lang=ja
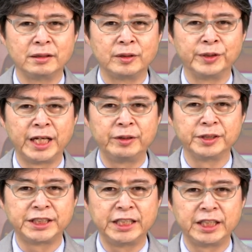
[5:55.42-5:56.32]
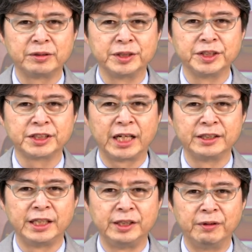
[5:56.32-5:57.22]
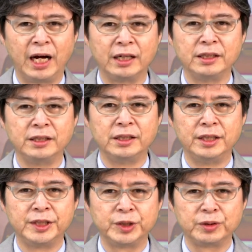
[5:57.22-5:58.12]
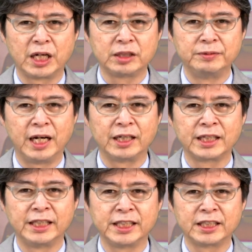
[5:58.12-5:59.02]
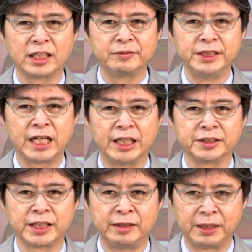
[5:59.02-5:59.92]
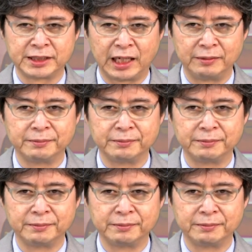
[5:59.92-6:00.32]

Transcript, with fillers: 5年後の1953年には商学部は経済学部に改装されました